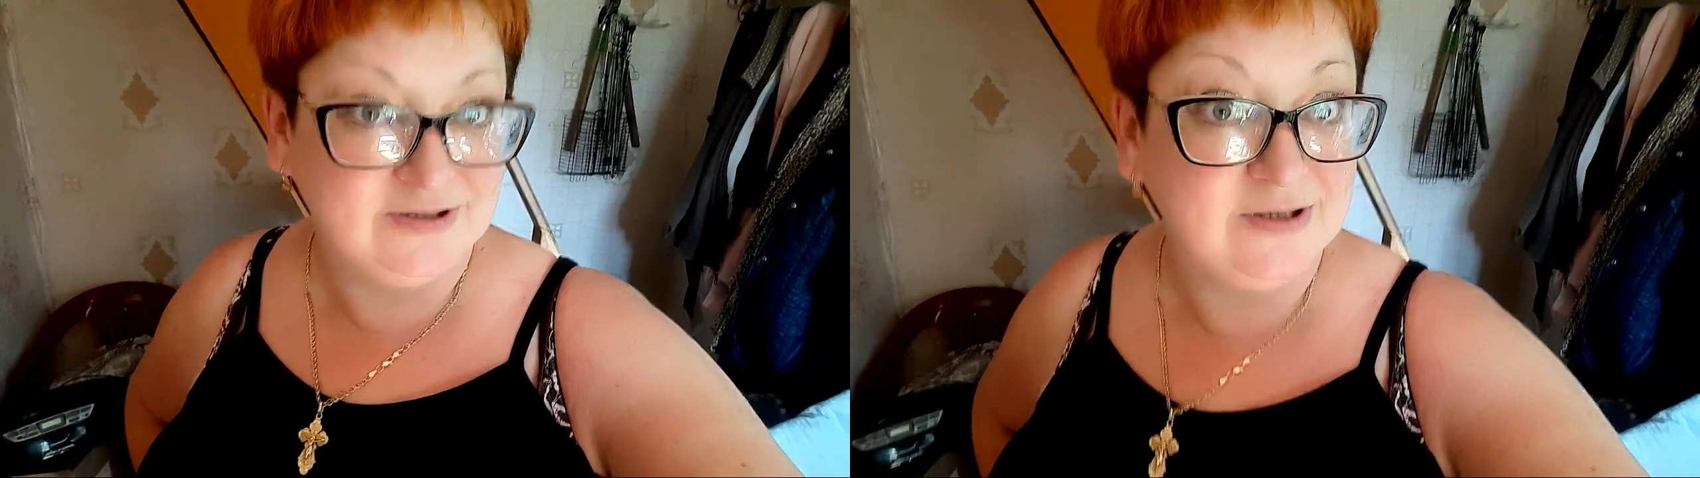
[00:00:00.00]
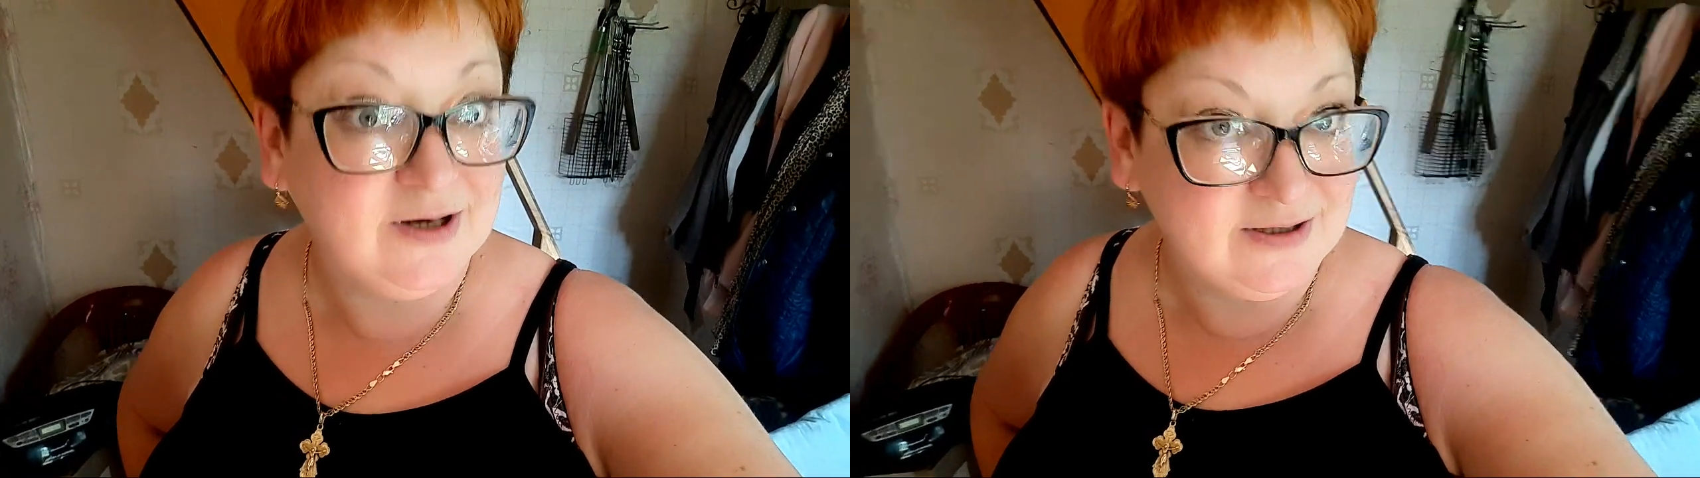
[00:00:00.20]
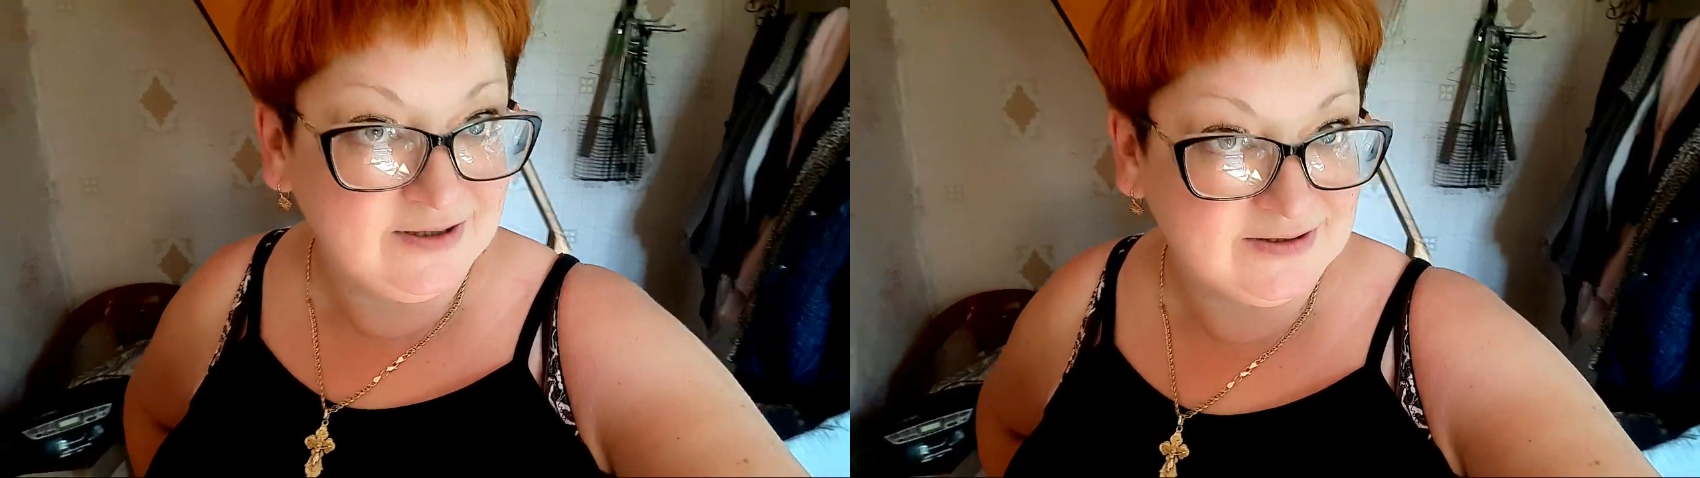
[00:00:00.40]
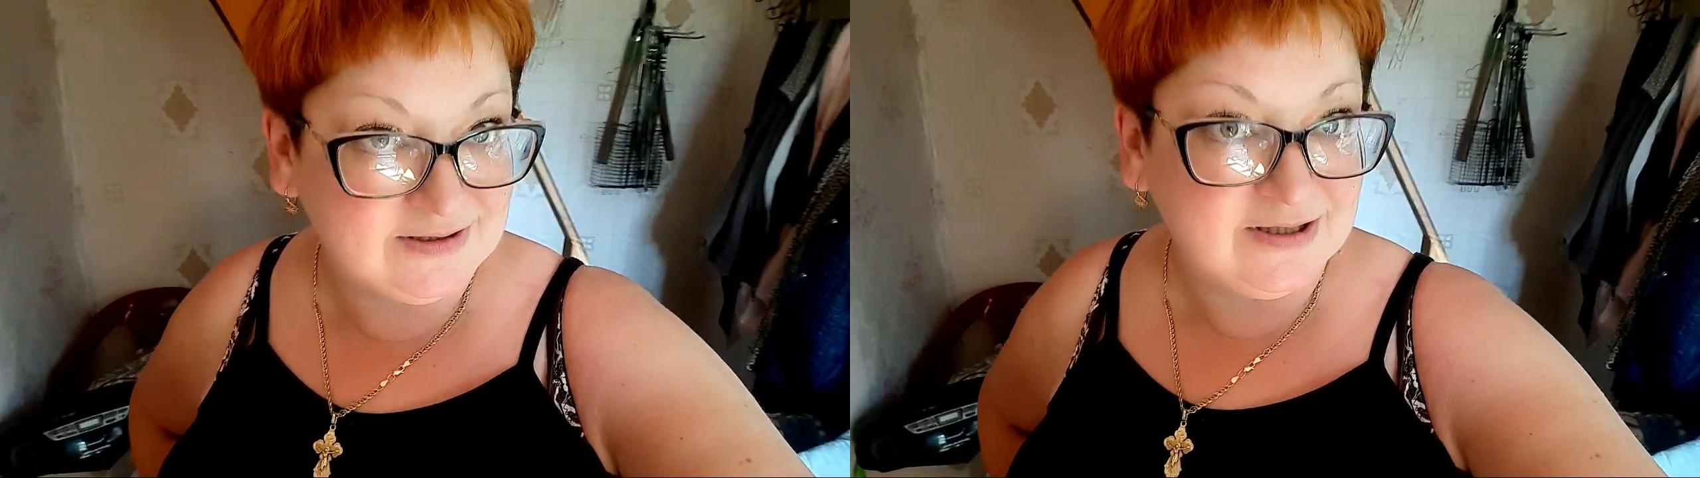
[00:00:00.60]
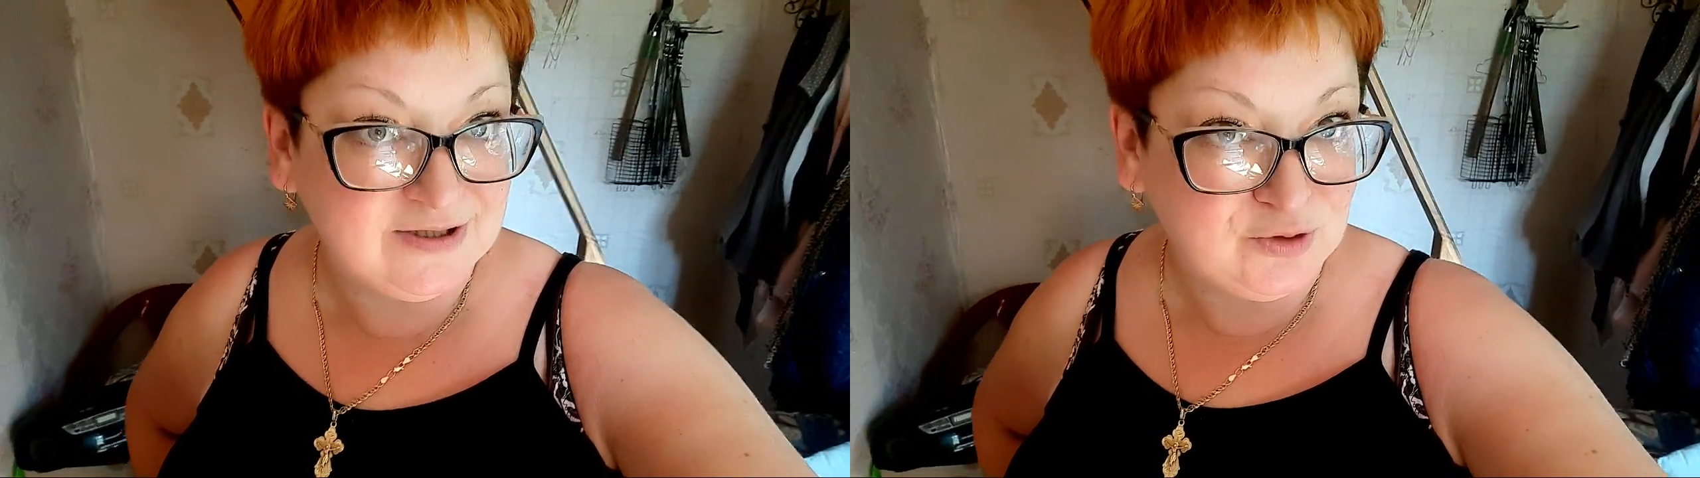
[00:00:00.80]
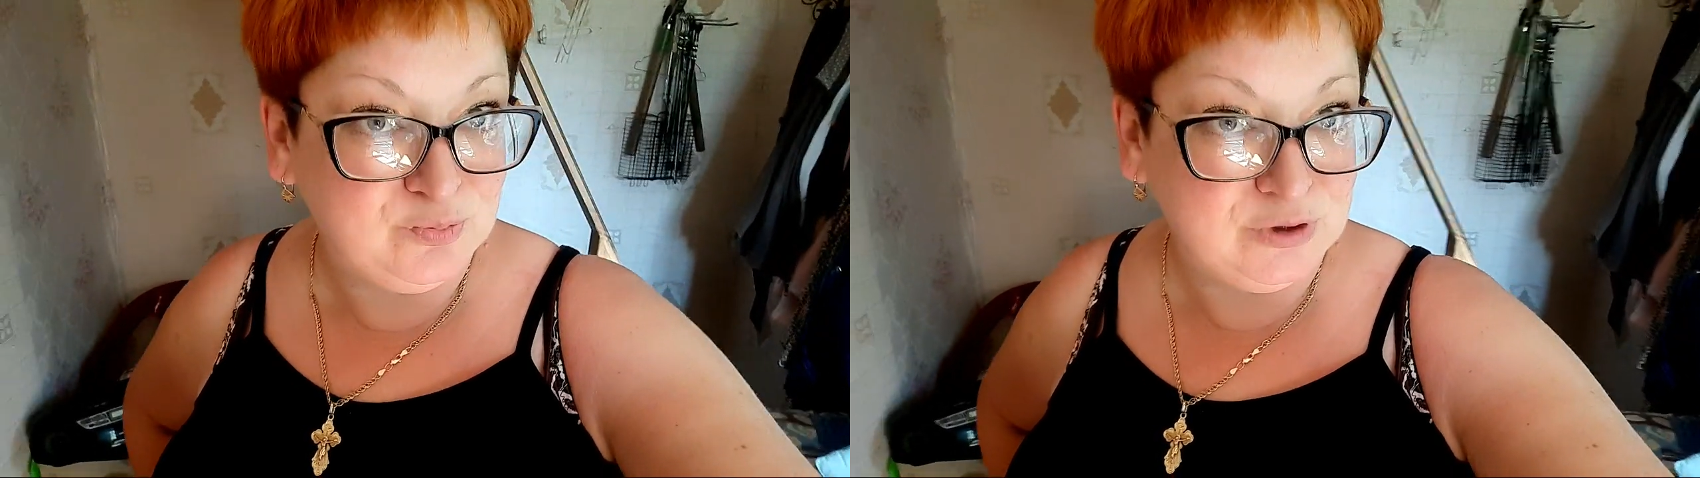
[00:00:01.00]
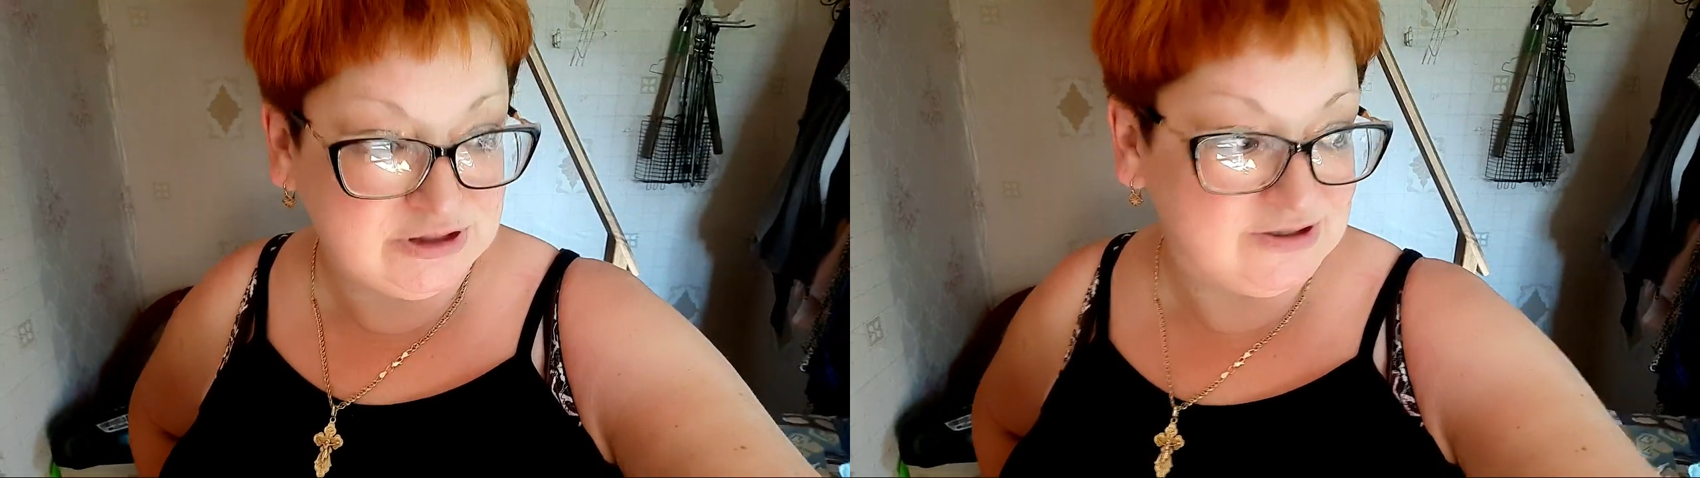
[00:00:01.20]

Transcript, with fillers: И наконец-то надо обмыть